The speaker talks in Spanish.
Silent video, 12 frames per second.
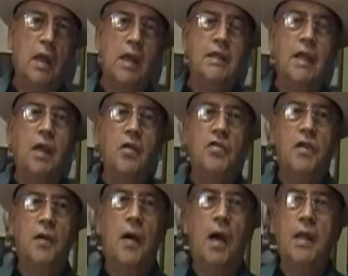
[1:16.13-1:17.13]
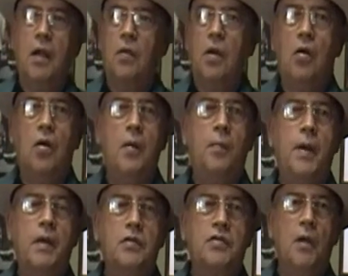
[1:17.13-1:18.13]
Este año se va, de acuerdo a los
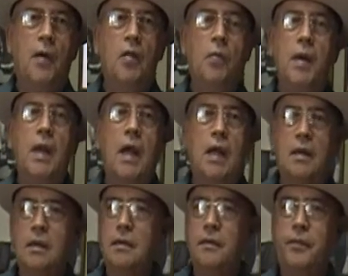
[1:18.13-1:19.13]
expertos, se va a duplicar.